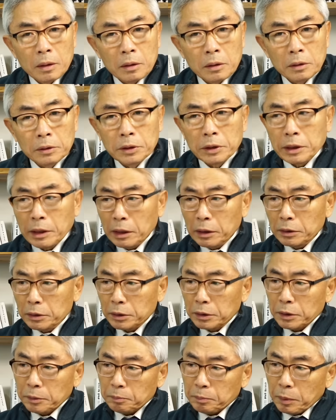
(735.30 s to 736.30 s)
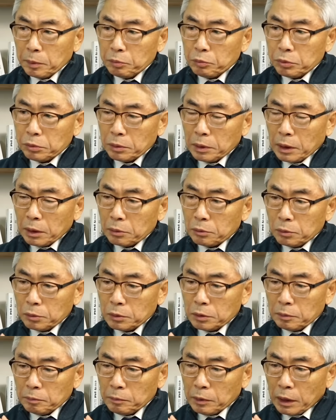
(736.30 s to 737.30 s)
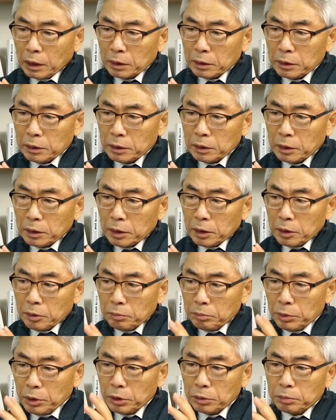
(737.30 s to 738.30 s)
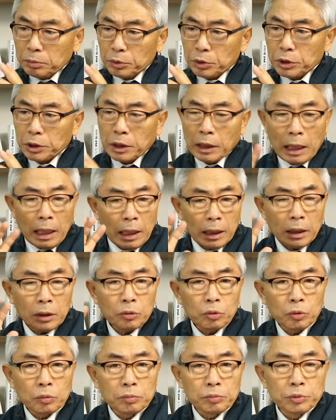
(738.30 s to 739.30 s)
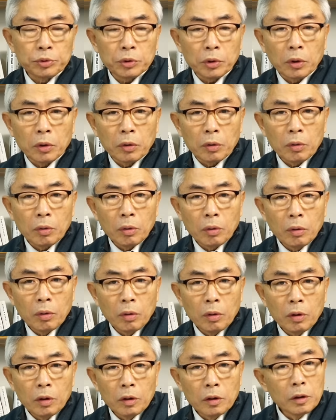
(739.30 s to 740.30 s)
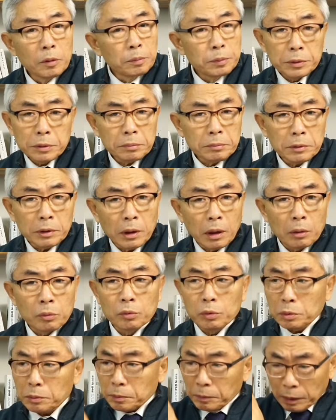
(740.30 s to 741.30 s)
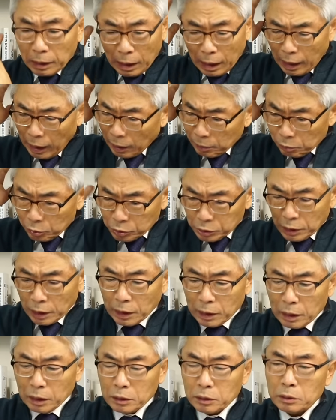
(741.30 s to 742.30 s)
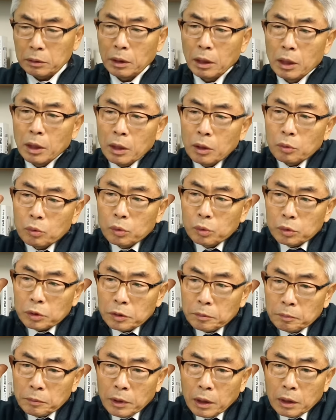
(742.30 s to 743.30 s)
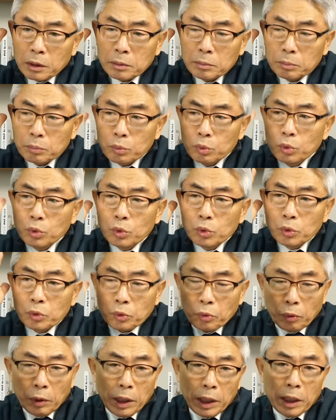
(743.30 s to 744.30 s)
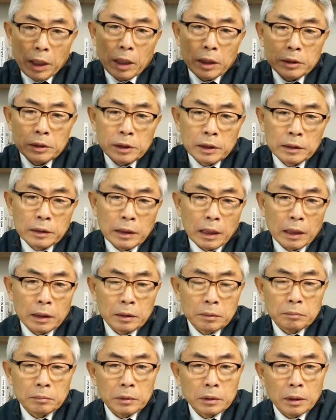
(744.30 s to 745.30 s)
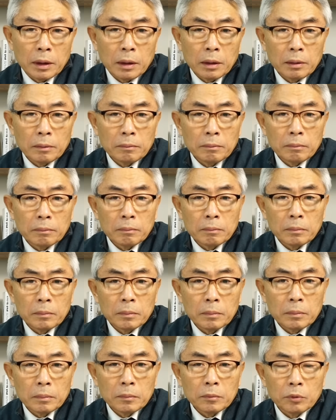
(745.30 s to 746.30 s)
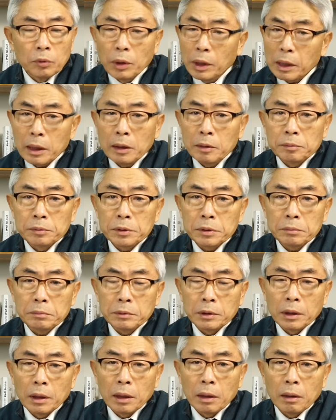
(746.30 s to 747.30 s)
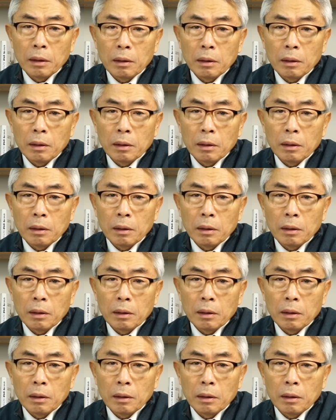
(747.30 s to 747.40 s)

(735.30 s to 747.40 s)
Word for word: 그런데 개혁입법 중에 국힘당이 밀어붙인 하나도 없죠. 없습니다. 국힘당 아무 생각인 국힘당은 무뇌 정당입니다. 뇌가 없습니다.